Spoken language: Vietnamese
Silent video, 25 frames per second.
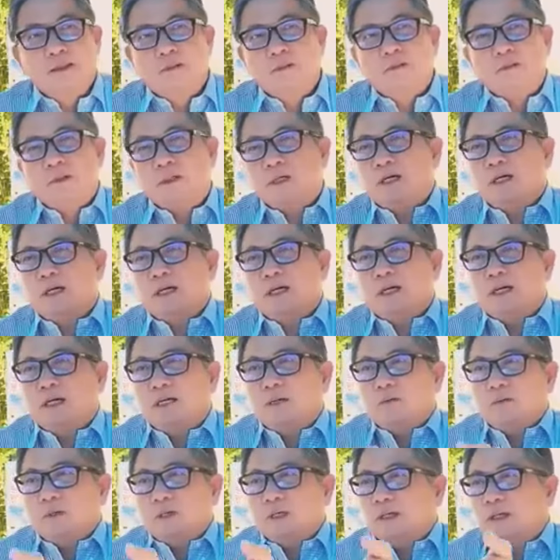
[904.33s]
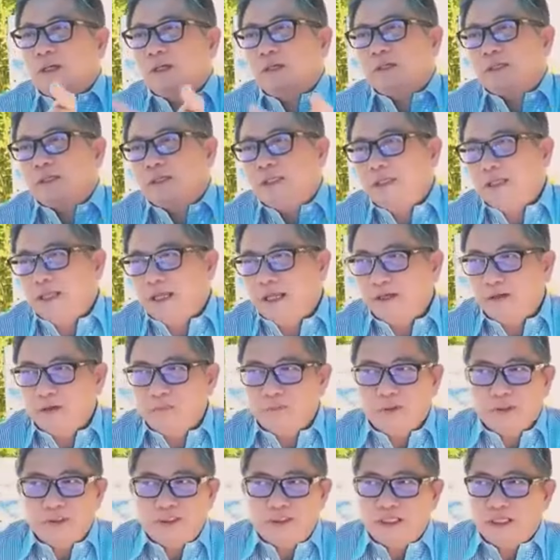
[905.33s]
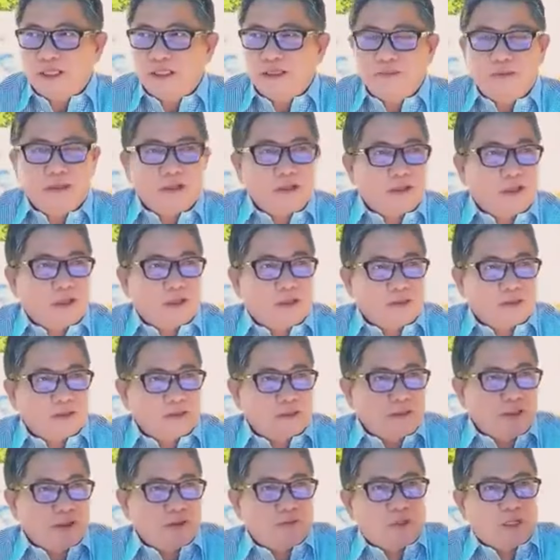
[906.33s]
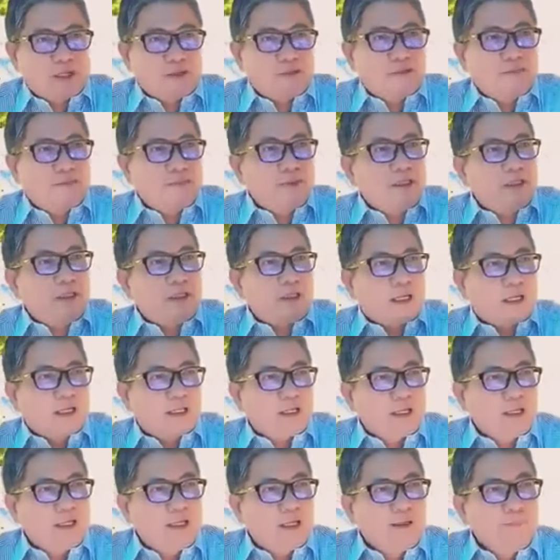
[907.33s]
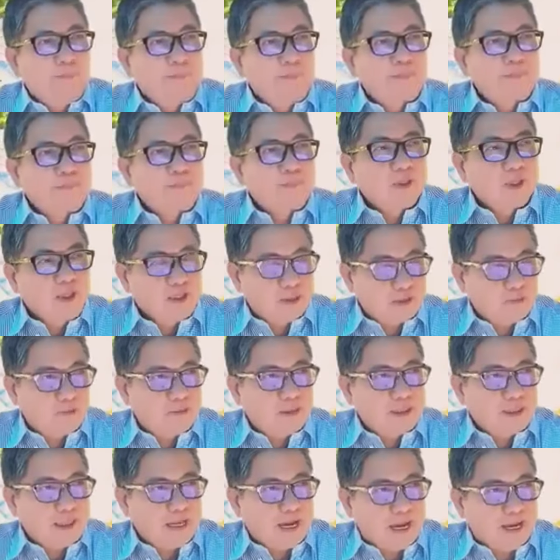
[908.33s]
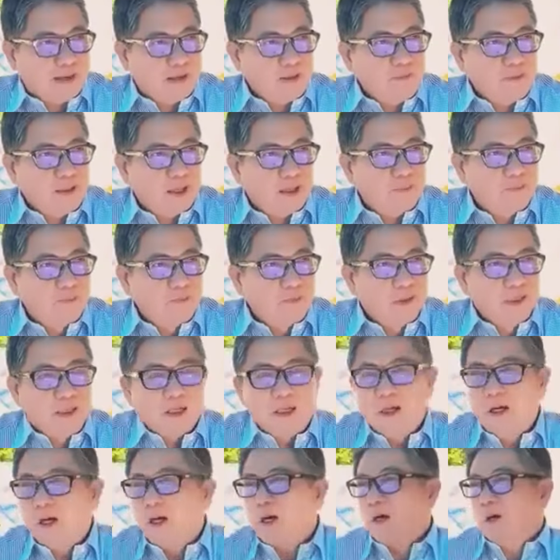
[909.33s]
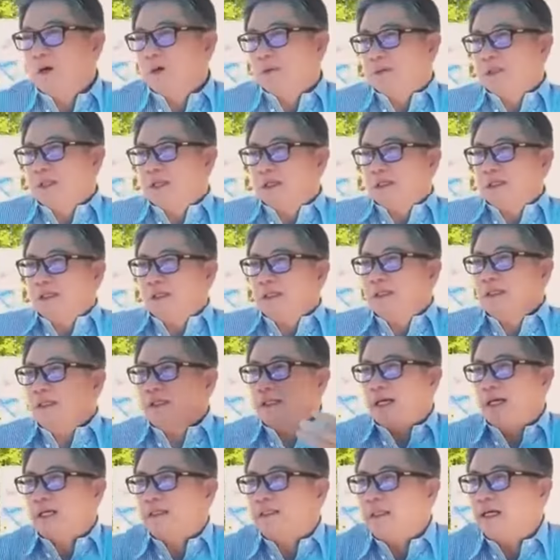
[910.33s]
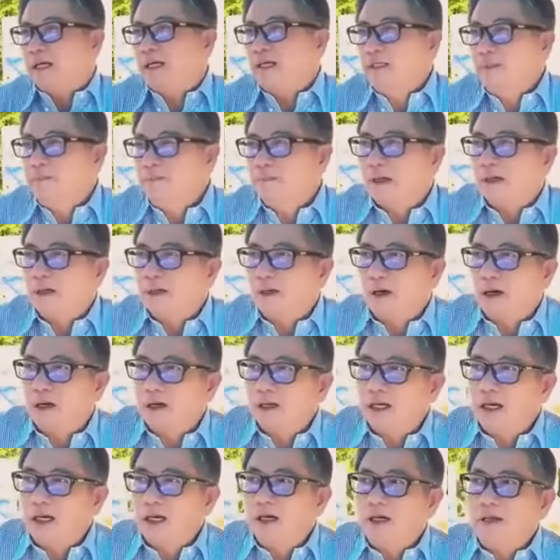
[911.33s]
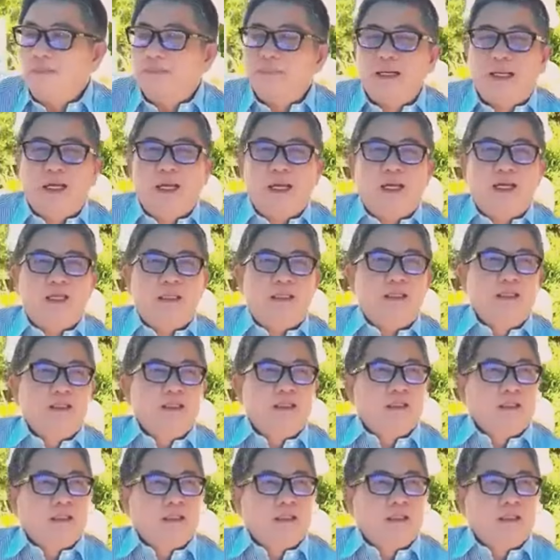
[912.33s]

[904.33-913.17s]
cũng có uh, thiên nhãn cũng nói chuyện với mấy con nhiều lần mà mấy đứa gần đây nè thì cũng có dạy đúng không ồ những cái đứa đại tử mà còn lại hôm nay